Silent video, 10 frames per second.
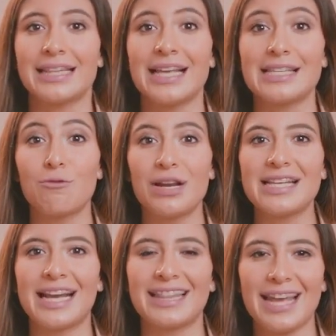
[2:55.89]
te
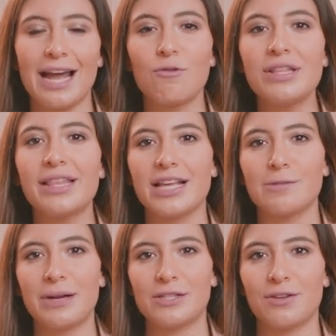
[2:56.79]
aseguras de que tengan un
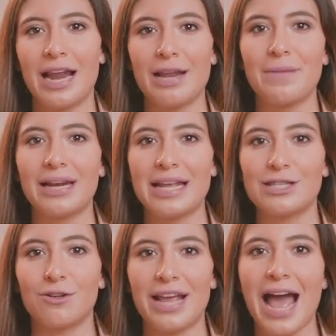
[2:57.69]
interés personal en ver la
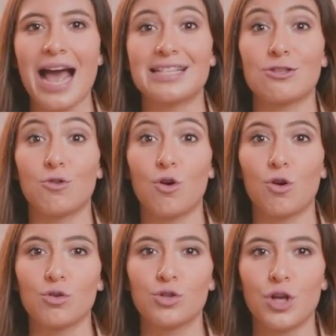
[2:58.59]
historia hasta su
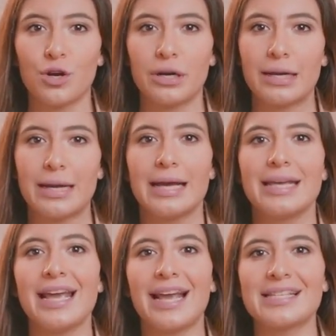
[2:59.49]
conclusión
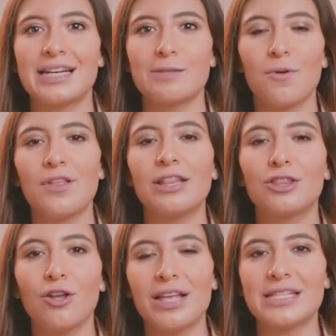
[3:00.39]
y en que se
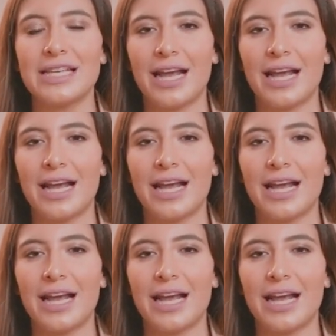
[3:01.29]
respondan todas